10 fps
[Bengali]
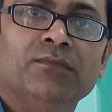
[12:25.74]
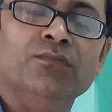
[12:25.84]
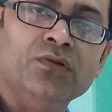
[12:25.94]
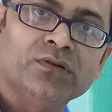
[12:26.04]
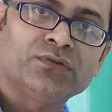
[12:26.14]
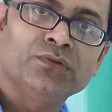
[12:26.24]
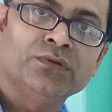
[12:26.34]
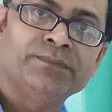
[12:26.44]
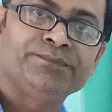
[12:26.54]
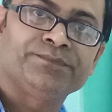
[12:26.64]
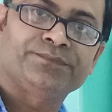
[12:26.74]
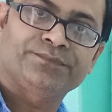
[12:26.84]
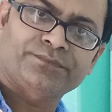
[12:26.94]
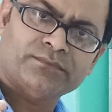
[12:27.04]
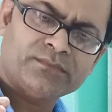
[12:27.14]
মূলত
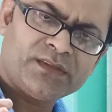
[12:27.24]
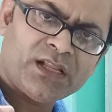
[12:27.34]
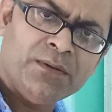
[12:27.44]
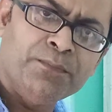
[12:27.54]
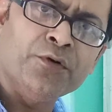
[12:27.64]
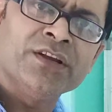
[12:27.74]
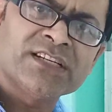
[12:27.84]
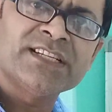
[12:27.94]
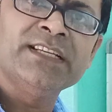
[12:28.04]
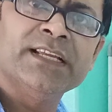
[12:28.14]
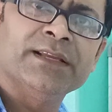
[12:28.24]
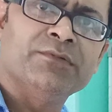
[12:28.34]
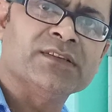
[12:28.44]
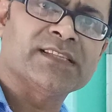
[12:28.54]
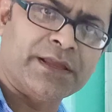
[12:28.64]
পয়েশি
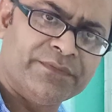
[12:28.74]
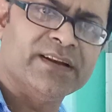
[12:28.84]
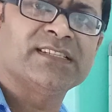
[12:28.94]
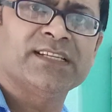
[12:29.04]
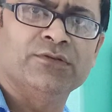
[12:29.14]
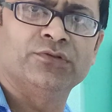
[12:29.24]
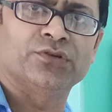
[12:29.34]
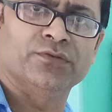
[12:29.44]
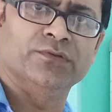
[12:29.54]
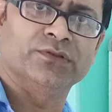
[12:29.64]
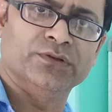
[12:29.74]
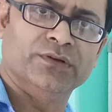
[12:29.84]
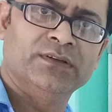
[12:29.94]
এবং সাইফেরেসি গোত্রভুক্ত